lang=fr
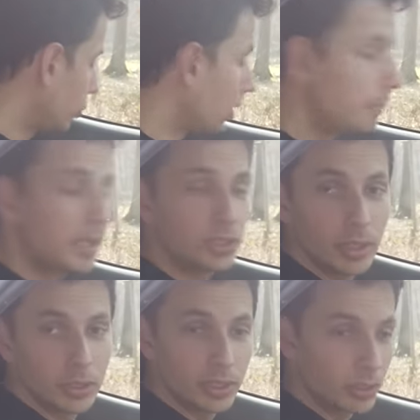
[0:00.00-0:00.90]
Sur les plats,
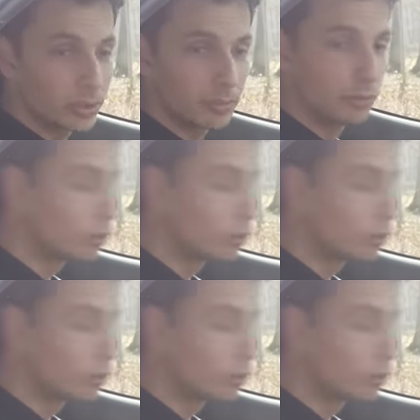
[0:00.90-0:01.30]
sur les côtés, on est